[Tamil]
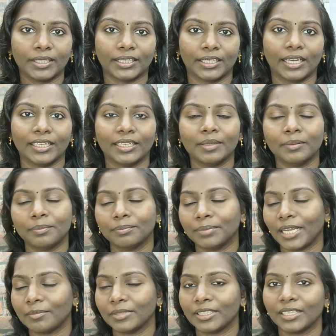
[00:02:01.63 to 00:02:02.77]
பார்த்தேன் நான் என்ன
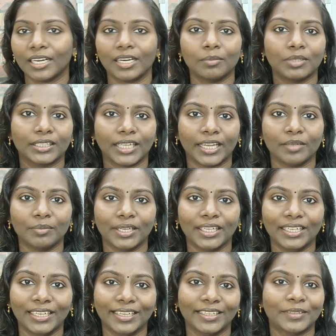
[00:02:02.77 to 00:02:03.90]
பிளான் பண்ணேன்னா நம்மளுக்கு டைமே
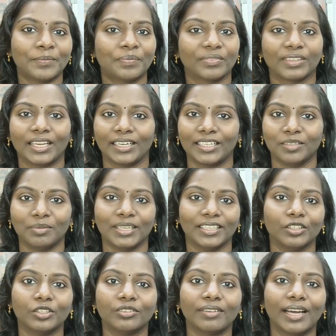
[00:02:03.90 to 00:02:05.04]
இல்லை கண்டிப்பாக
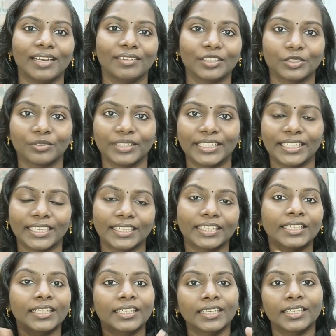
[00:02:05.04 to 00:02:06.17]
ஏதாவது ஒரு வேலை வந்துடும் வீட்டில்
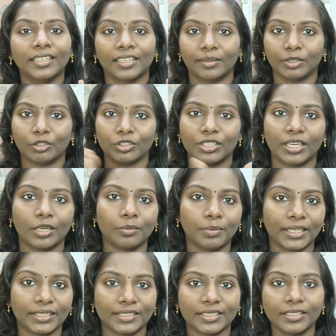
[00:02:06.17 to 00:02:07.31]
நம்ம கொஞ்ச நேரம்
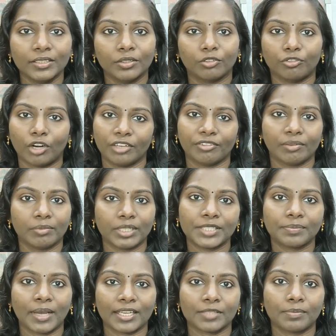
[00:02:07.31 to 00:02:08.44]
பார்த்துட்டு ஒரு ஃபார்ட்டி ஃபைவ்
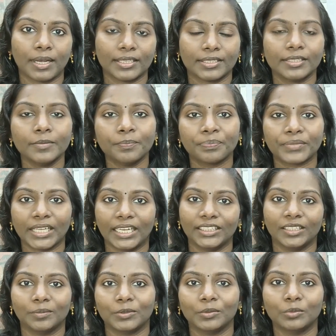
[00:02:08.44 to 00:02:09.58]
மினிட்ஸ் மேக்ஸ் பார்த்துட்டு
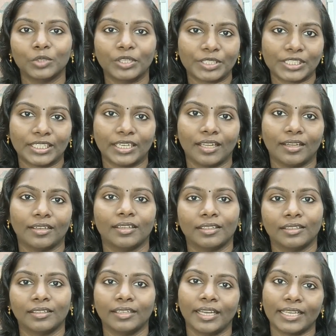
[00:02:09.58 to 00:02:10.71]
அதுக்கப்புறம் மூடி வச்சிடலாம்
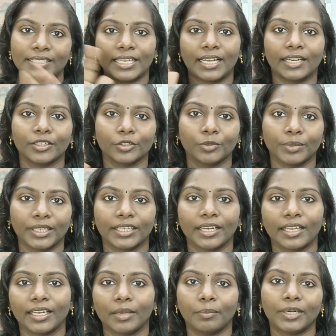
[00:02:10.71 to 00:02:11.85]
நெக்ஸ்ட் டே கண்டினியூ
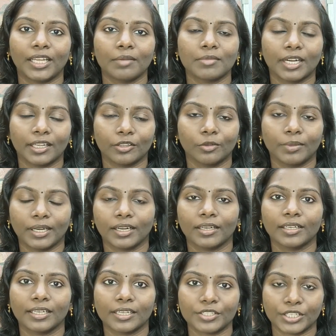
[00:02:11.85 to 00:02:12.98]
பண்ணிக்கலாம் இல்லை எப்போ டைம் கிடைக்குதோ
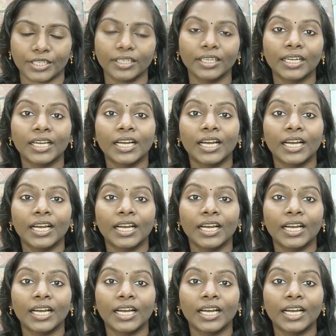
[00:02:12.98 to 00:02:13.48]
பார்க்கலாம்னு நினச்சேன்